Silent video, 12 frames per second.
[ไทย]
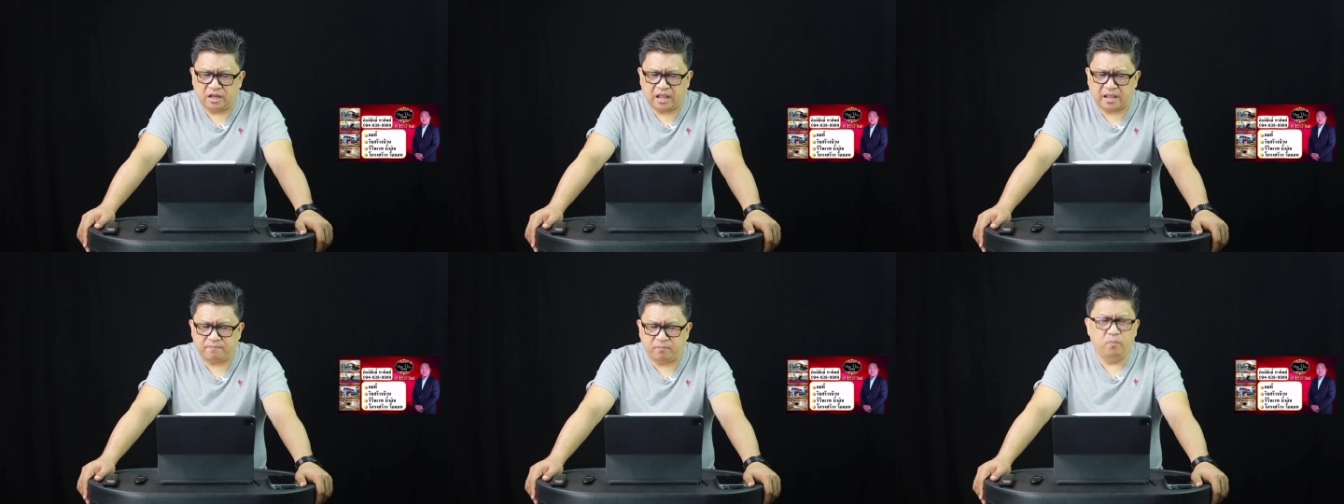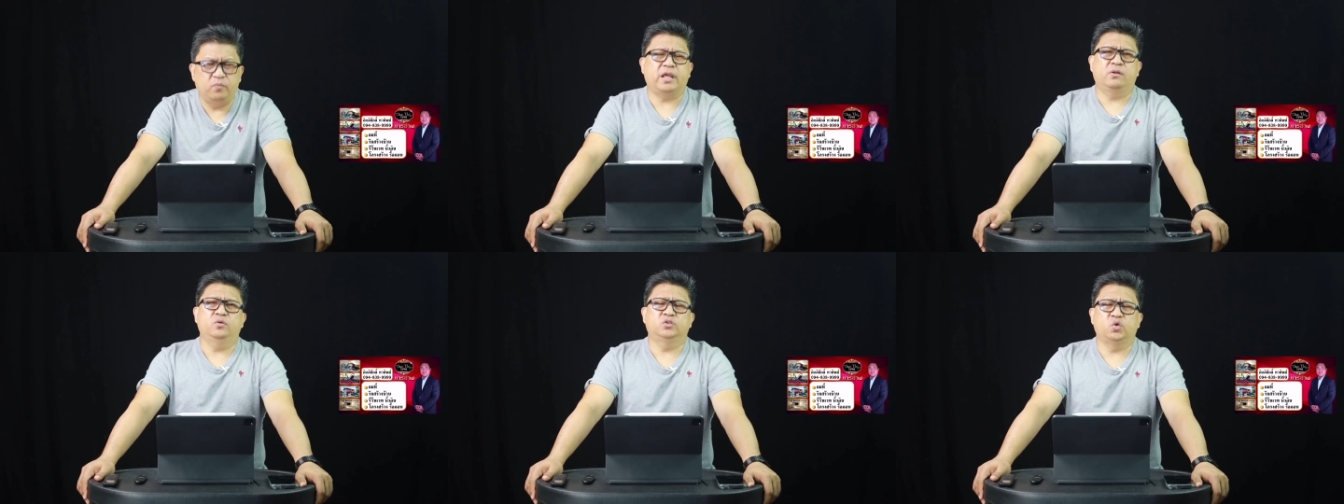นะผม
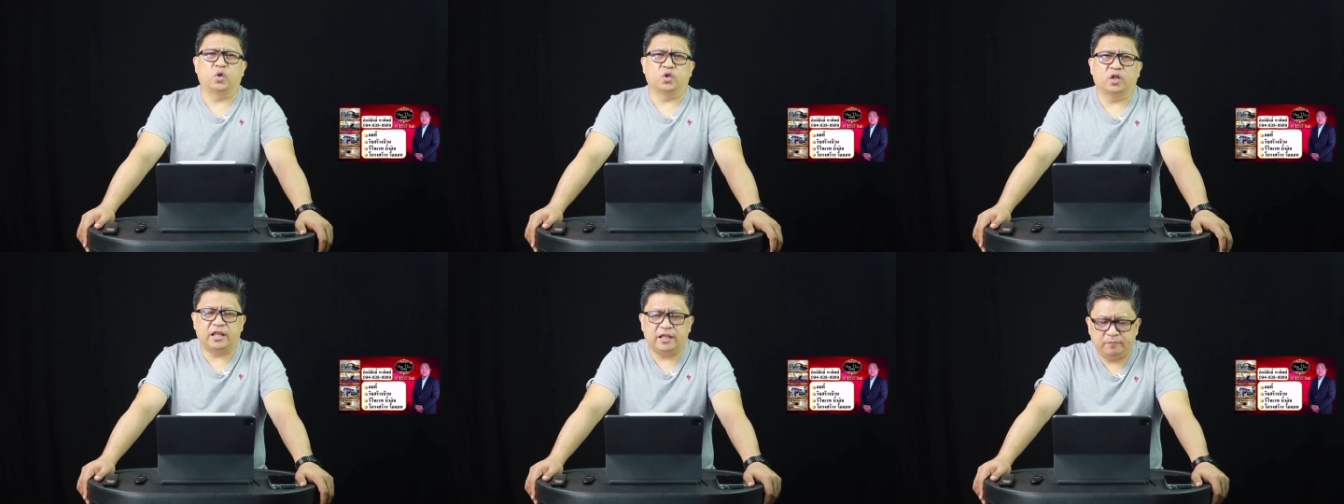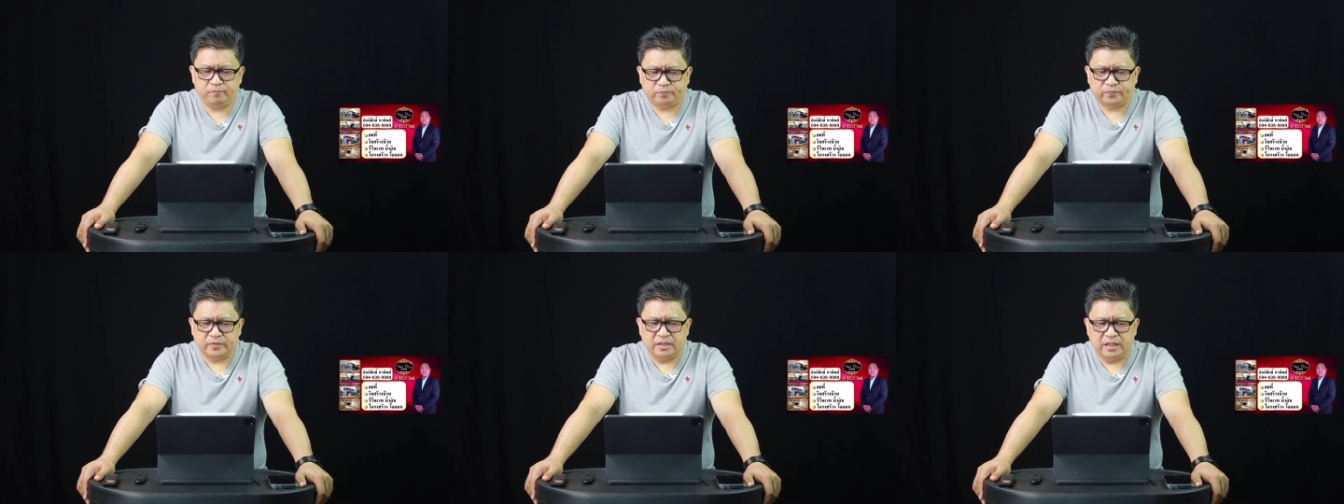เรียนหุ้นส่วนก่อนนะ
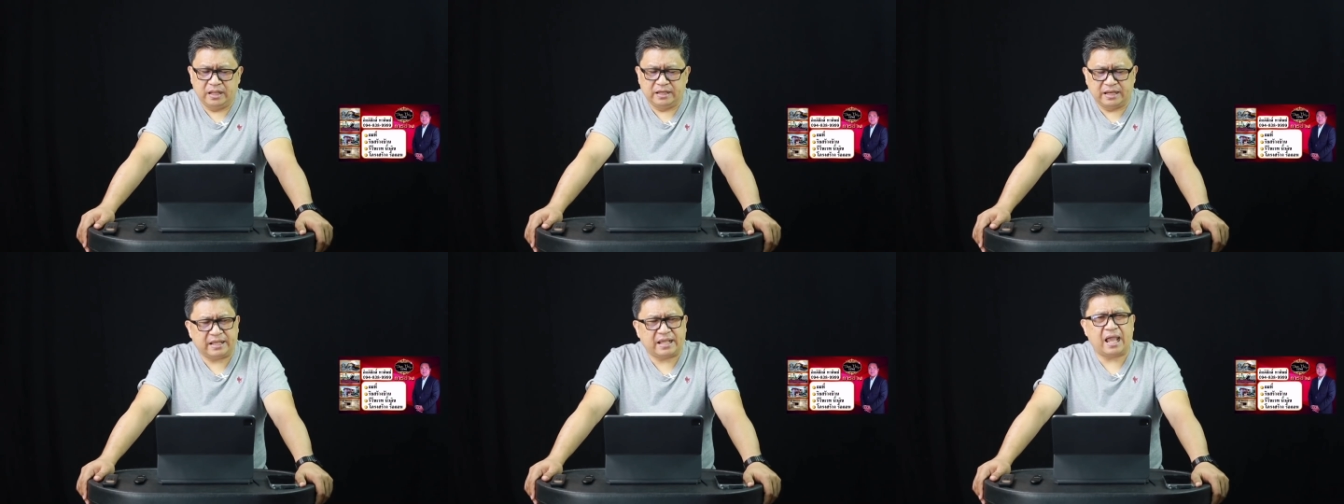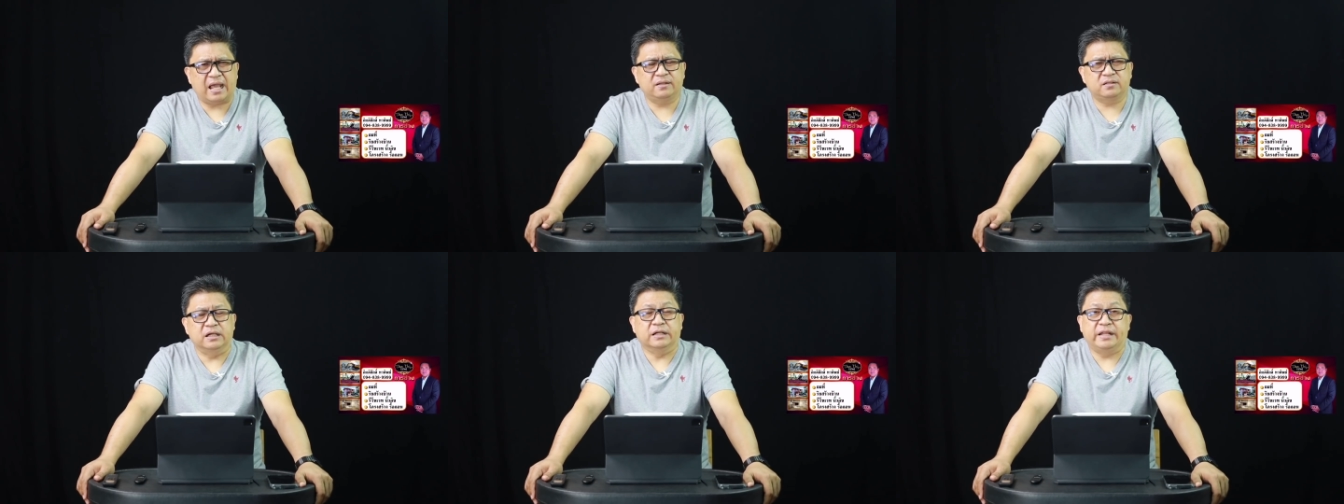ในการ
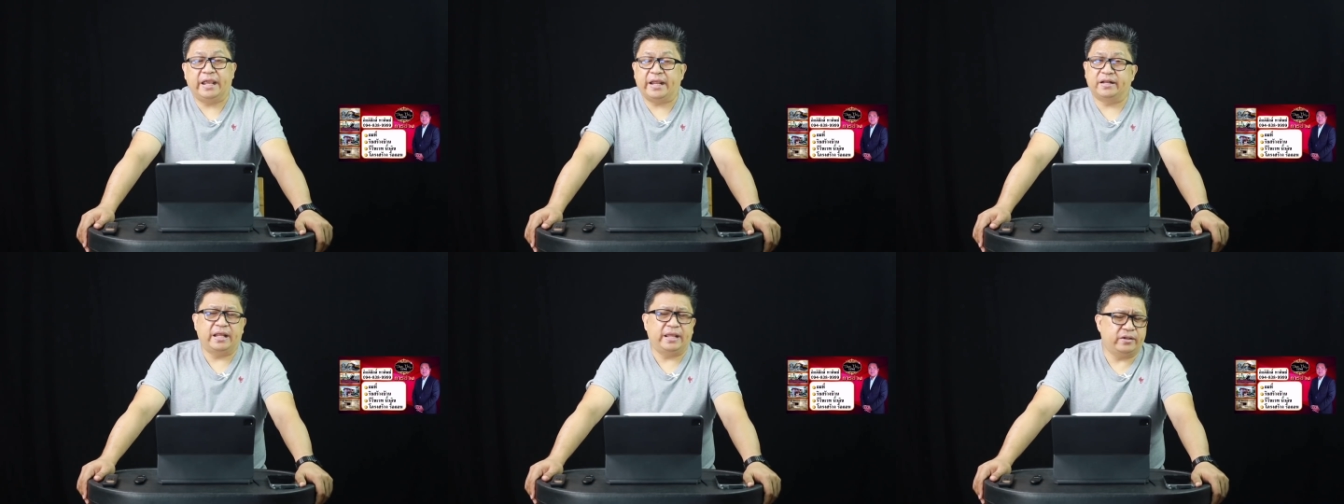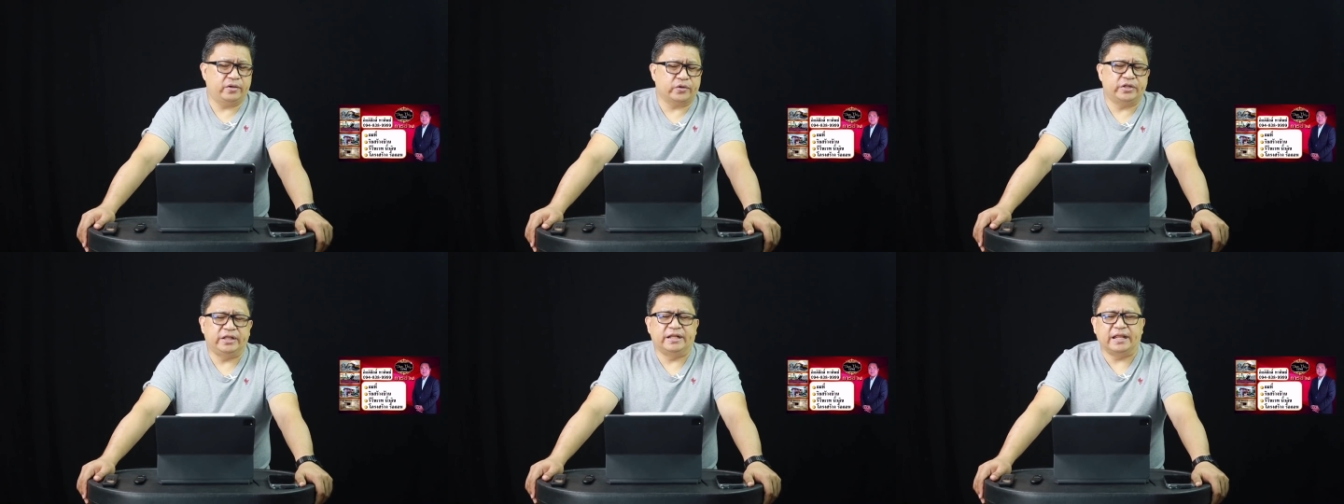เกิดเหตุในกร
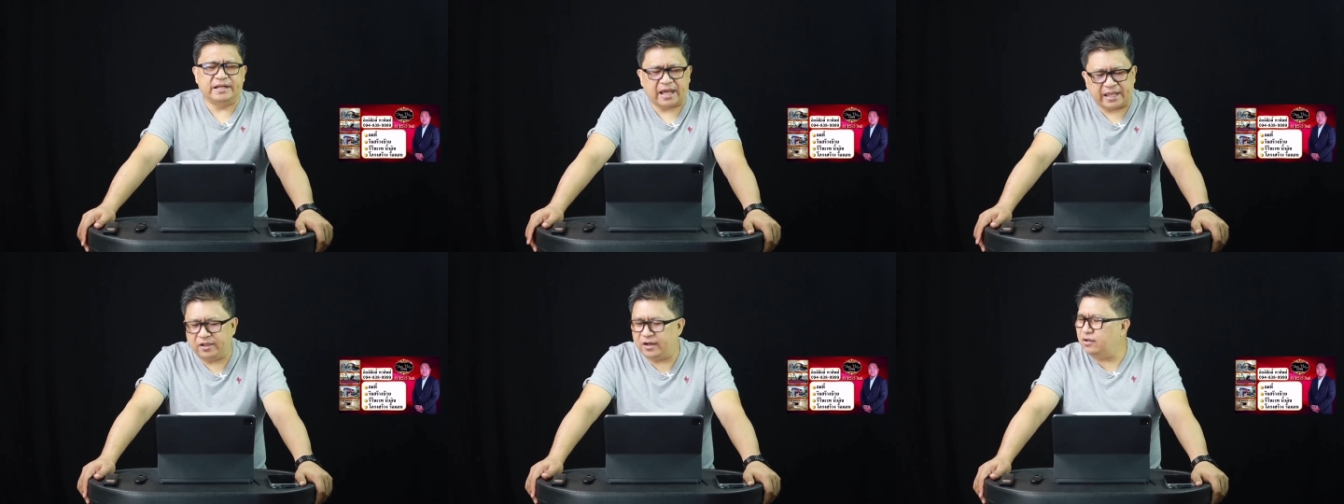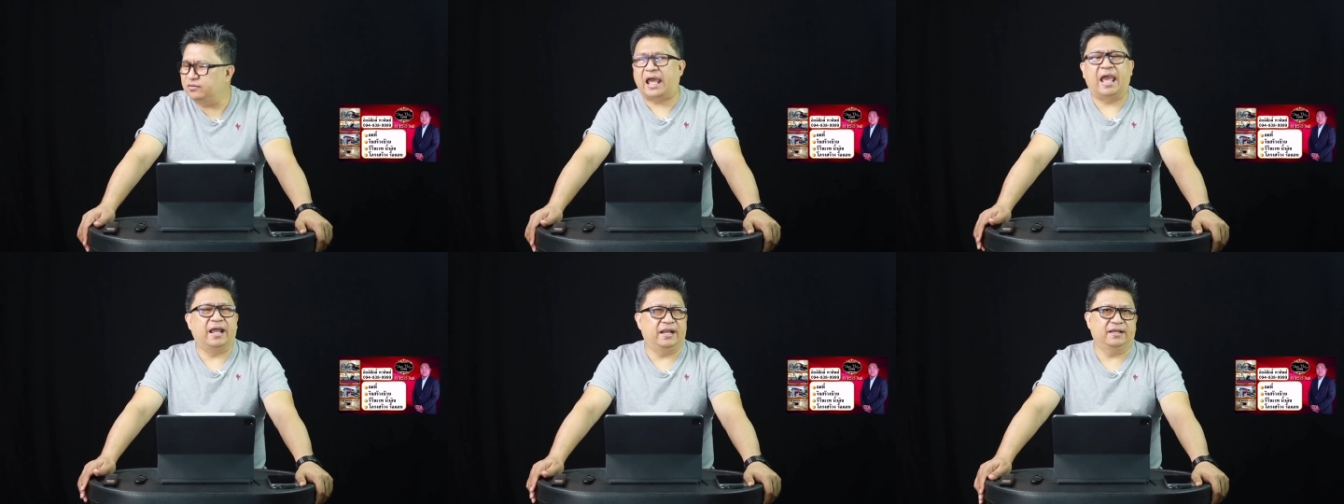ณีใด ๆก็แล้ว
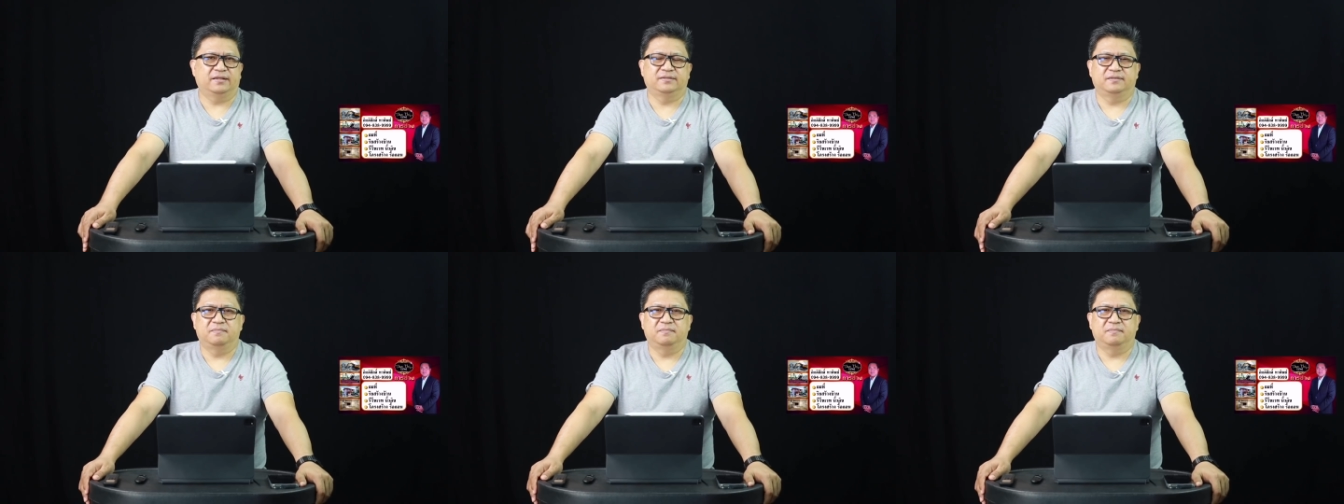แต่เนี่ย